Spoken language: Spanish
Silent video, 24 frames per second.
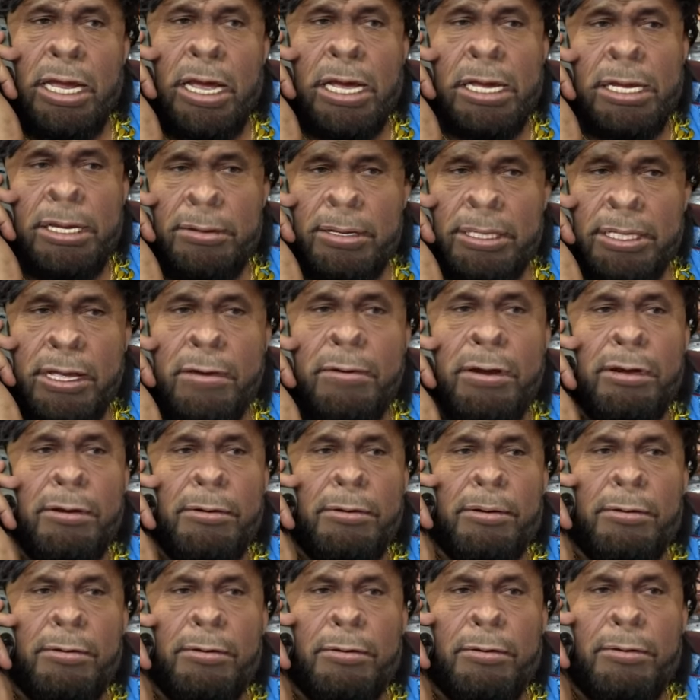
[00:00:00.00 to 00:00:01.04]
Ahí andaba
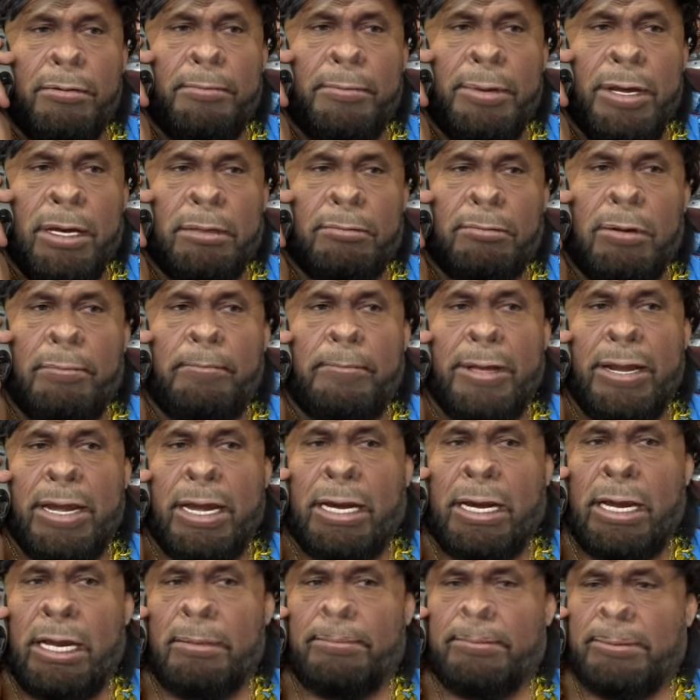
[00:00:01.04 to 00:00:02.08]
con, mi actual
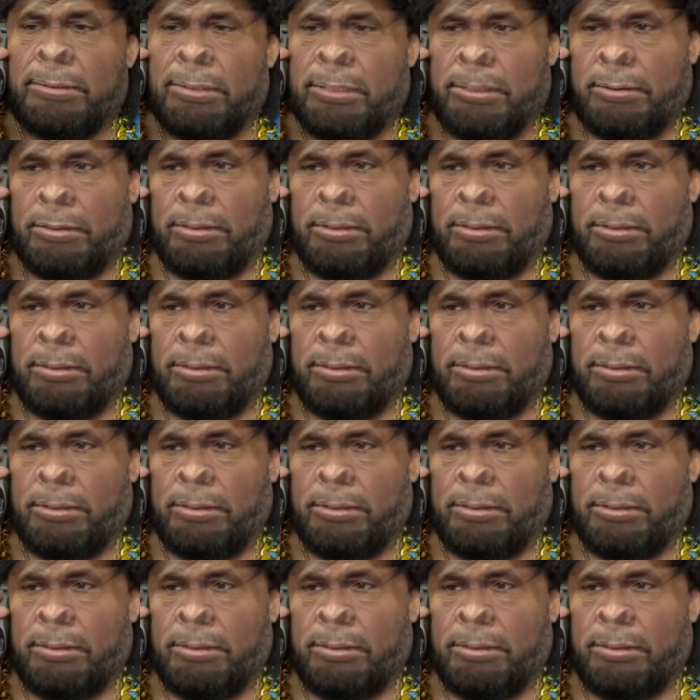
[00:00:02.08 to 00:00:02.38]
pareja, pues